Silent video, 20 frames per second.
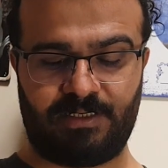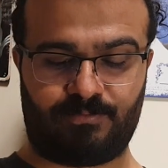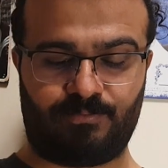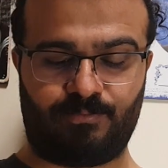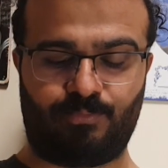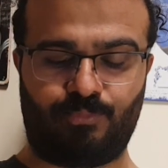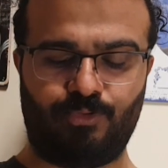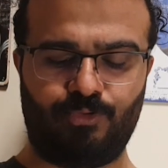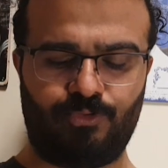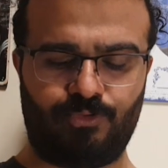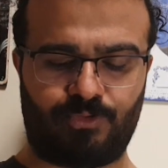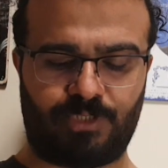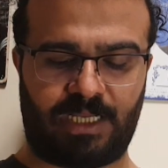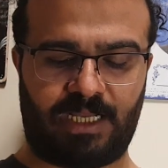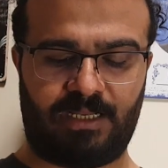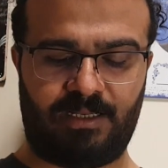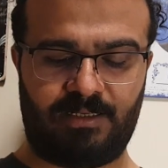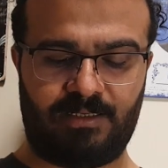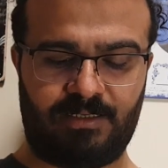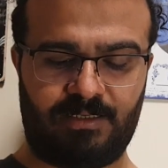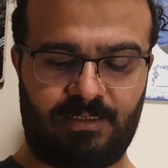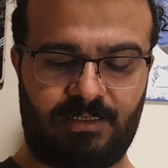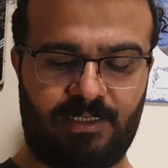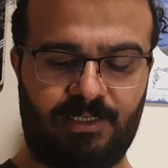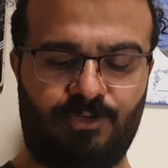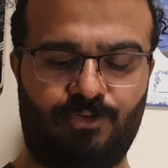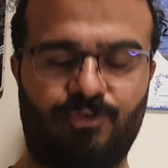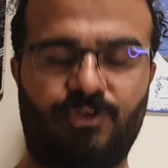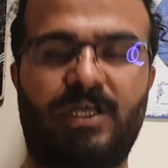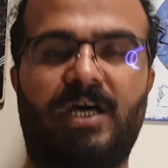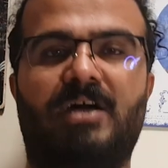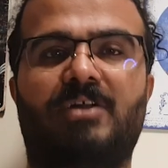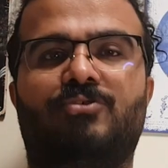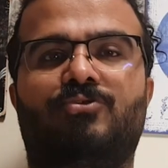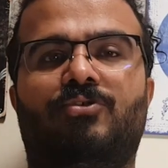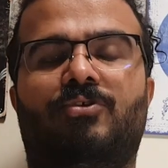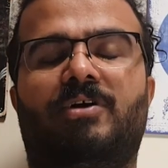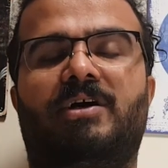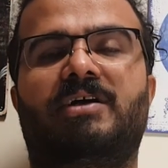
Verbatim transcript: Bunu da Leonardo